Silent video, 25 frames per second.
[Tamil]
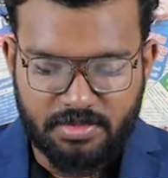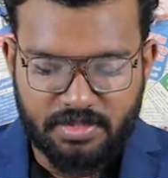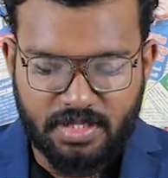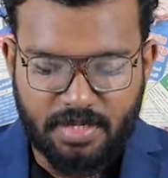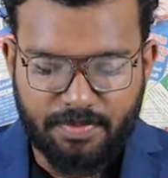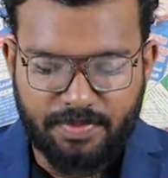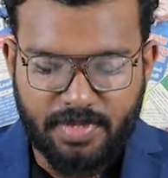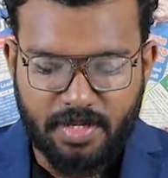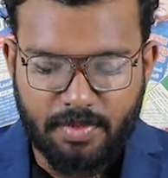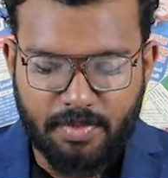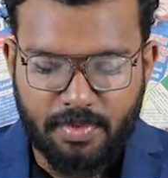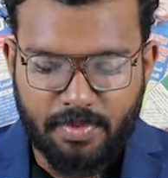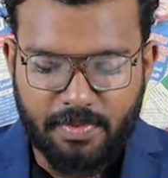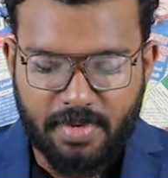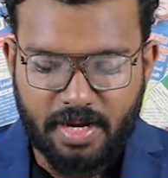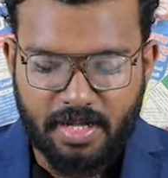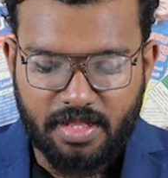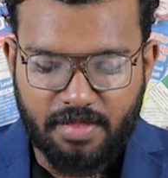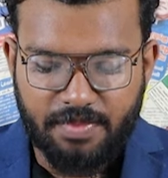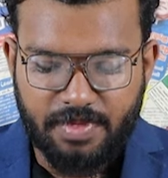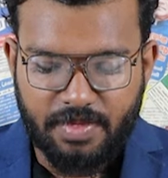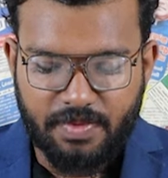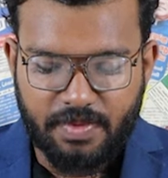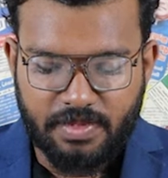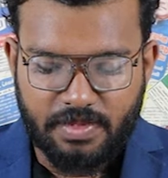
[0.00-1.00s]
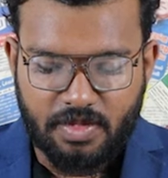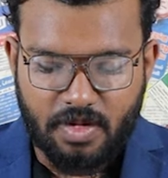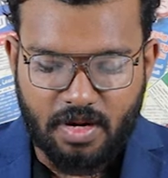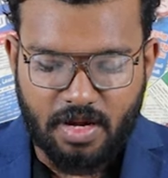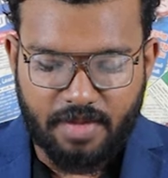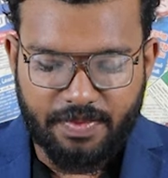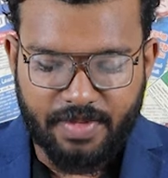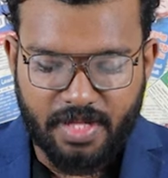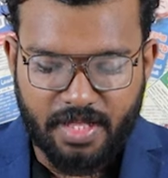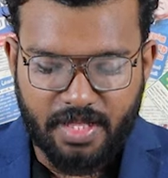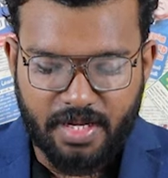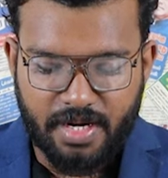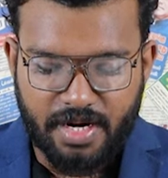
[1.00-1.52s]
செப்டம்பர் மாதம்
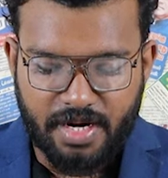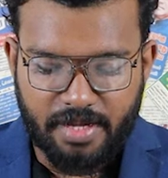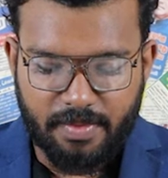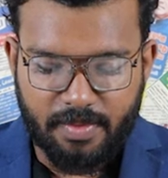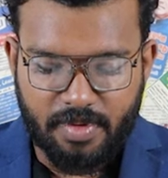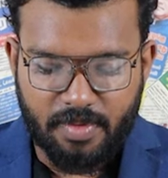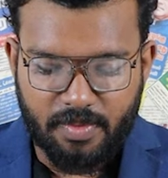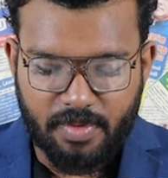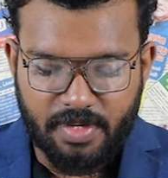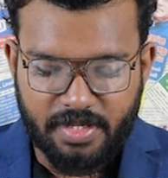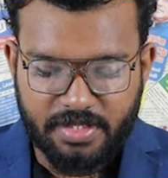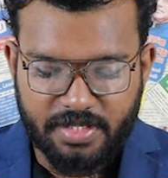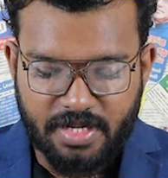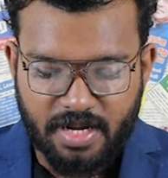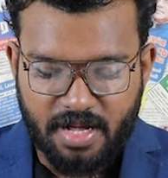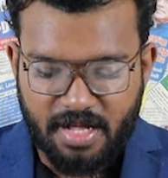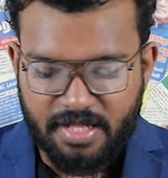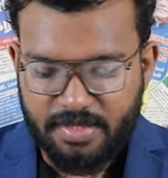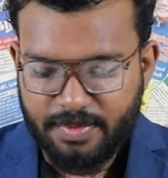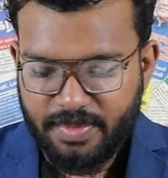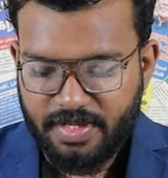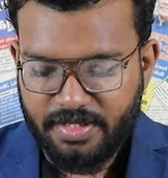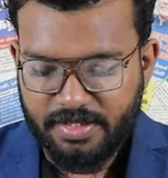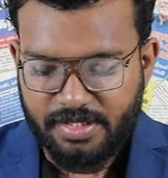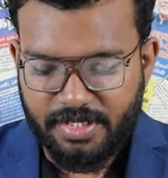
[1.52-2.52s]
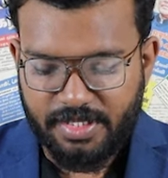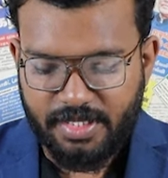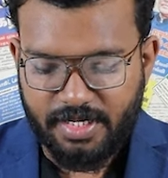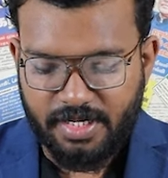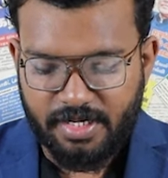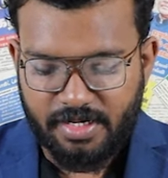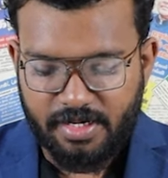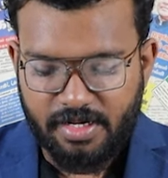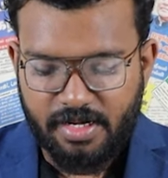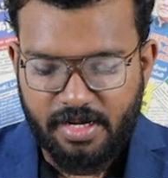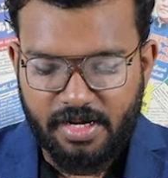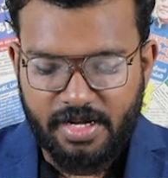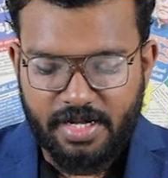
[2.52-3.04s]
இருபத்தொராம் தேதி நடைபெறவுள்ள ஜனாதிபதி
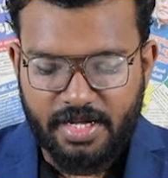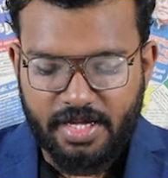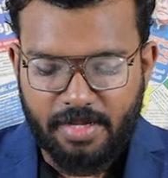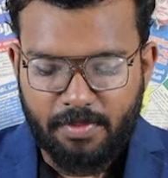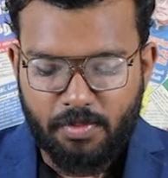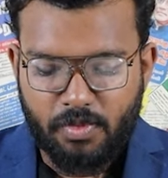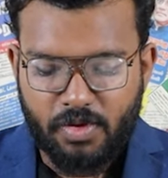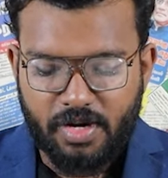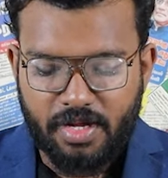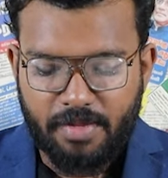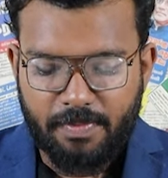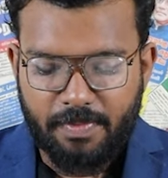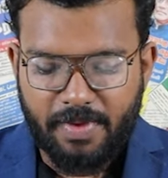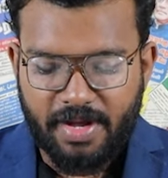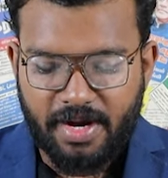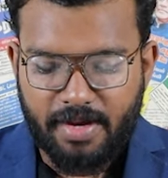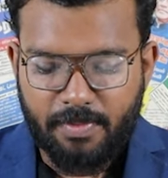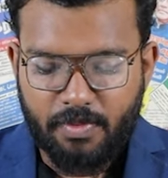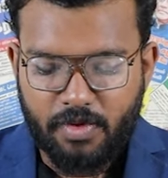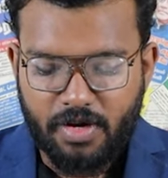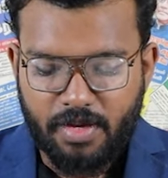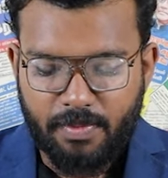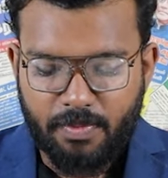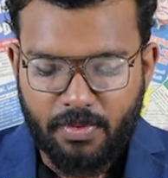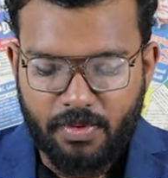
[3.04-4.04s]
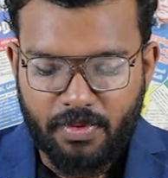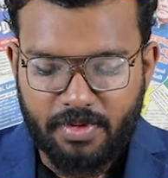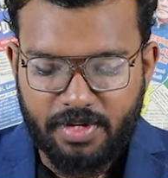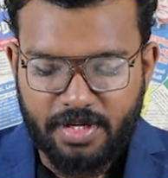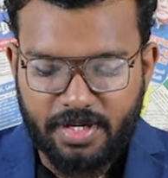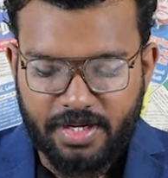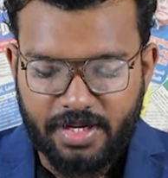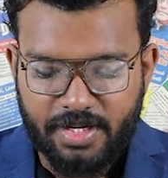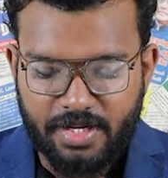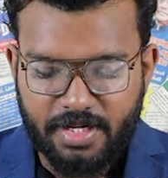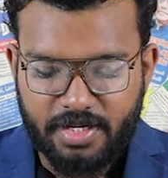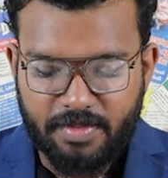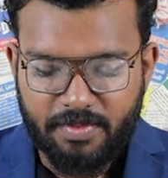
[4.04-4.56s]
தேர்தலில் இம்முறை பலமுனை போட்டி
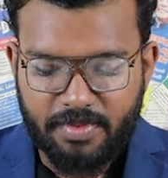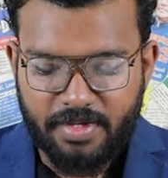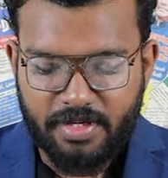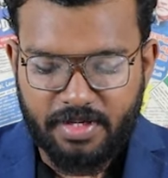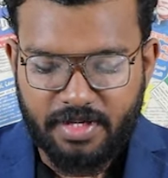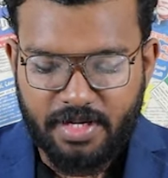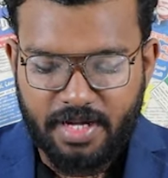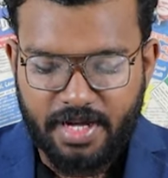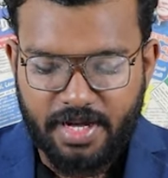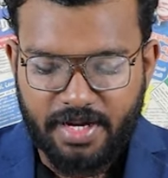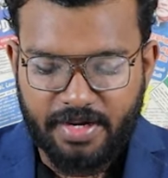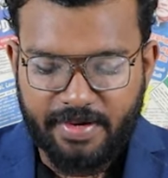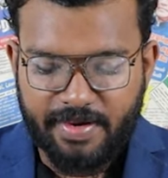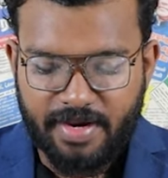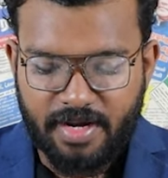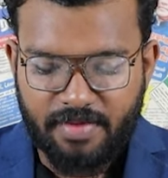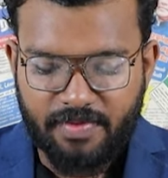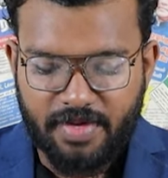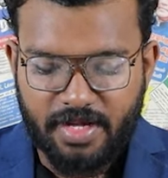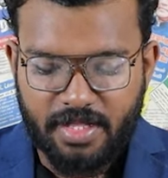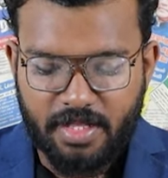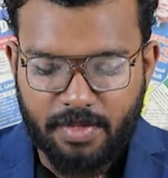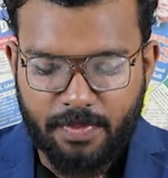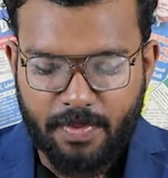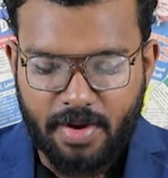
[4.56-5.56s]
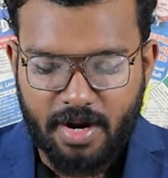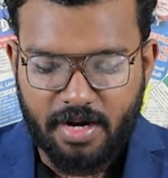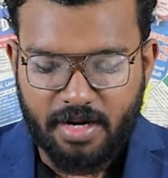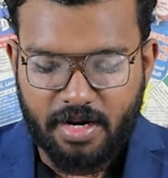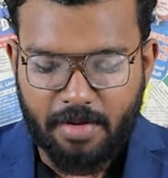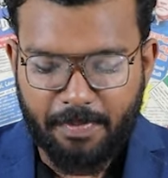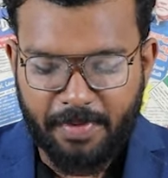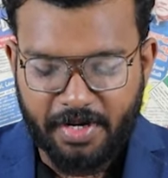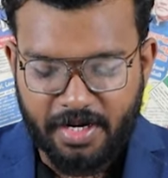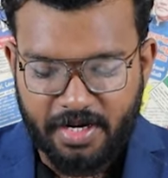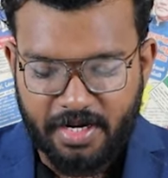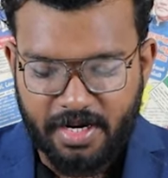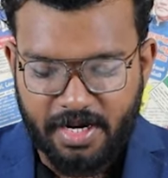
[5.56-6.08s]
இருக்கும் என்று ஏற்கனவே
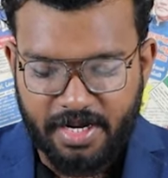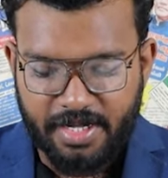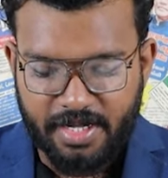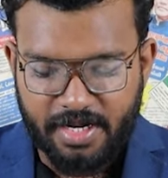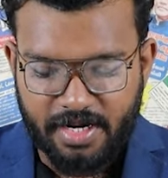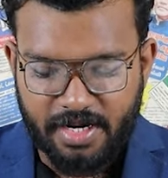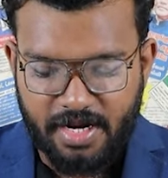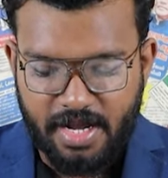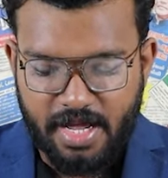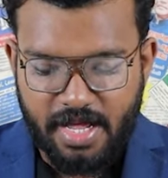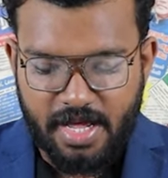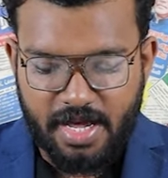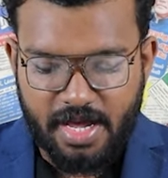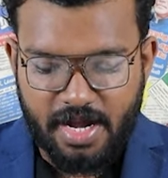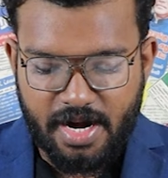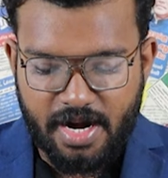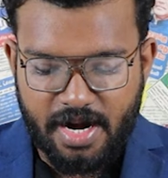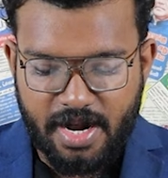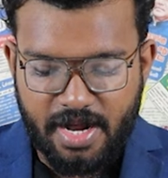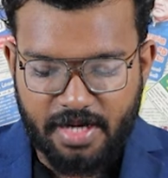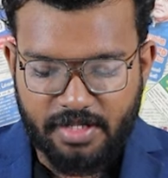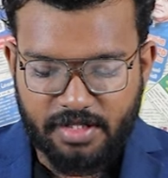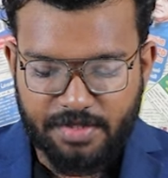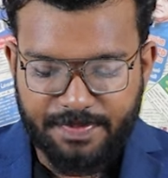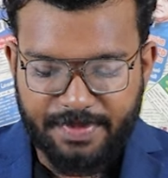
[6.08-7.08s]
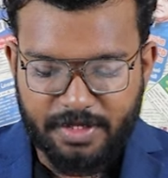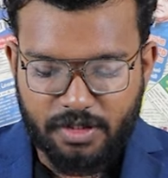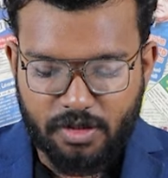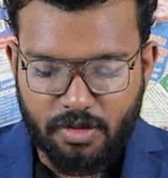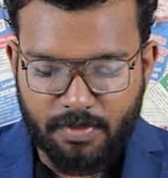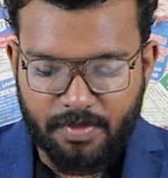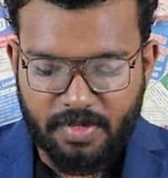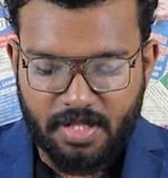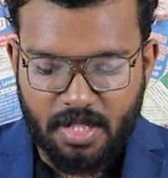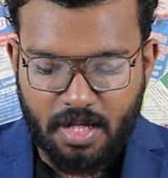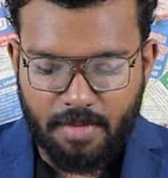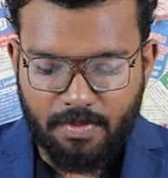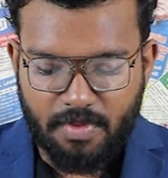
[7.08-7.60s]
எதிர்பார்க்கப்பட்ட நிலையில் இரண்டாயிரத்தி
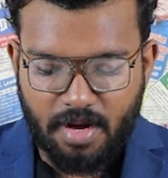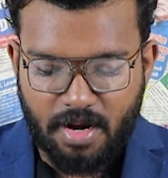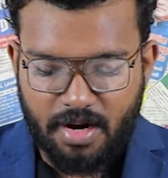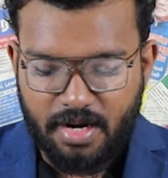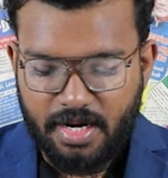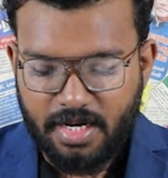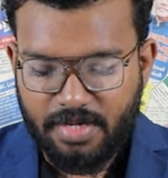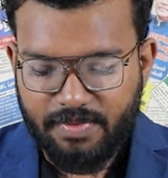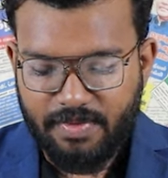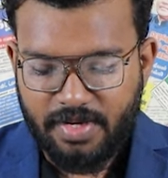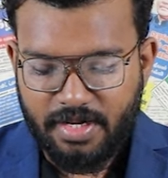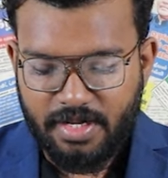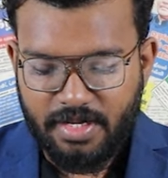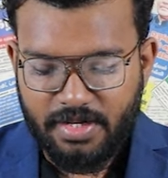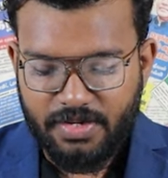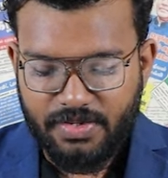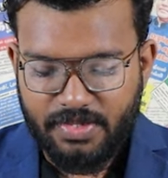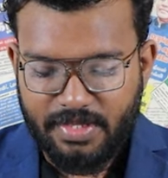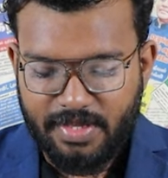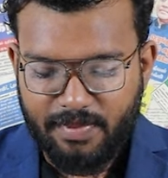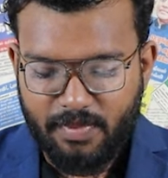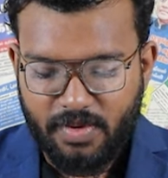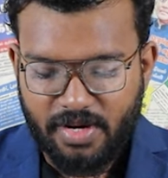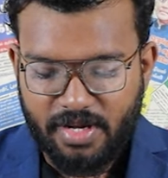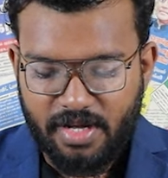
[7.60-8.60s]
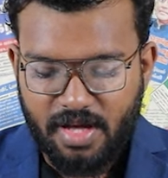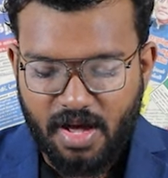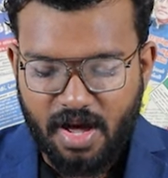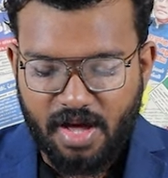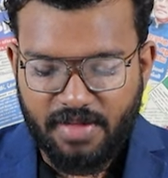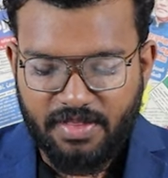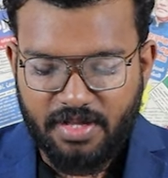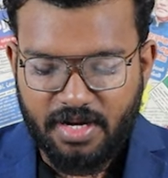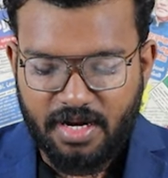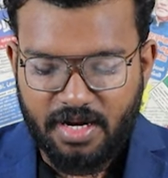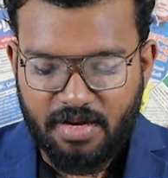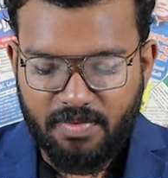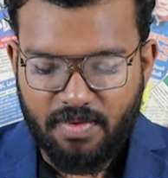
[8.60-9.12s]
பத்தொன்பதாம் ஆண்டை விட இந்த முறை
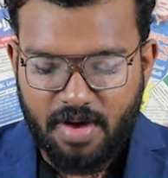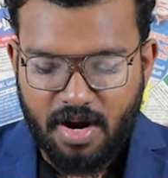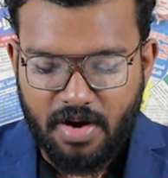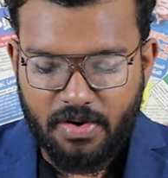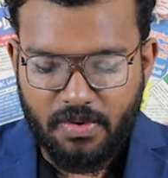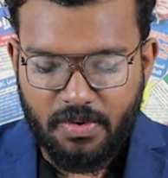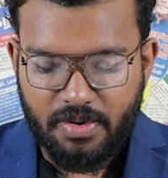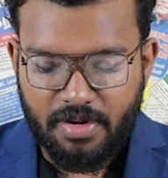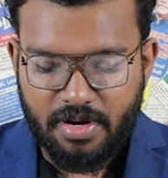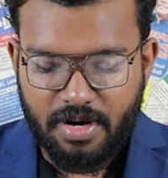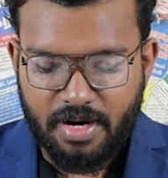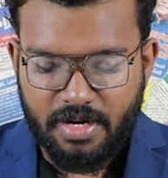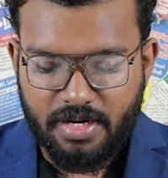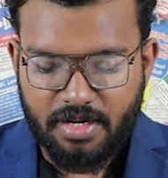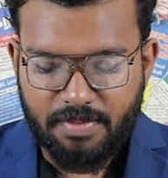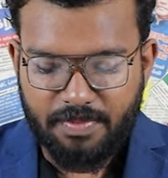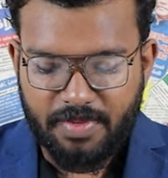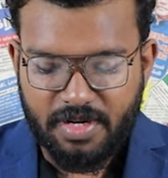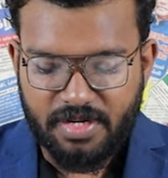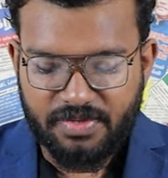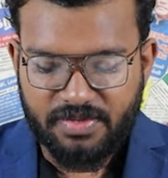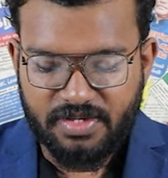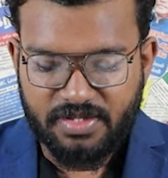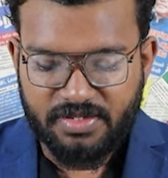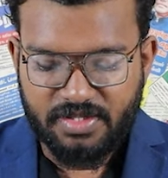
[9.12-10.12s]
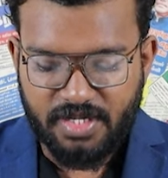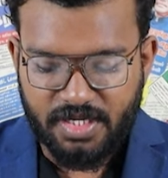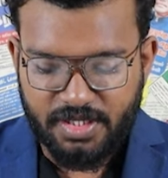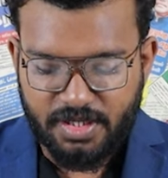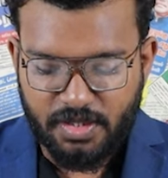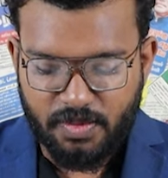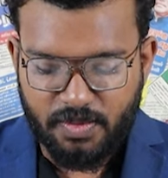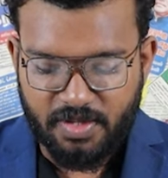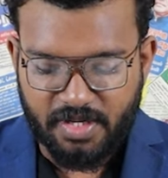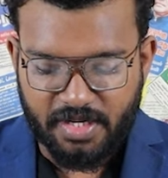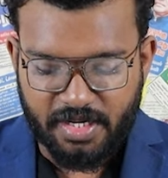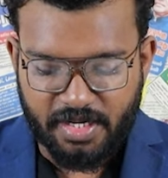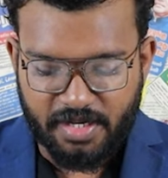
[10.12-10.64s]
அதிகளவானோர் கட்டுப்பணத்தை
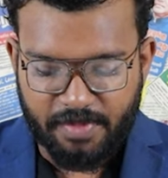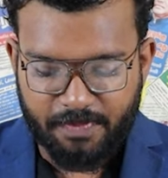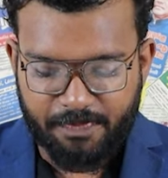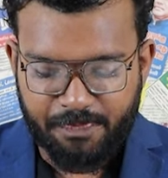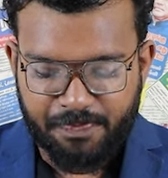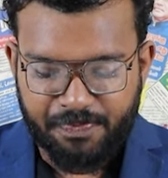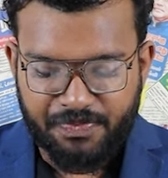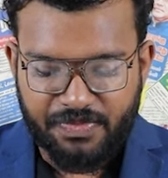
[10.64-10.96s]
செலுத்தியுள்ளனர்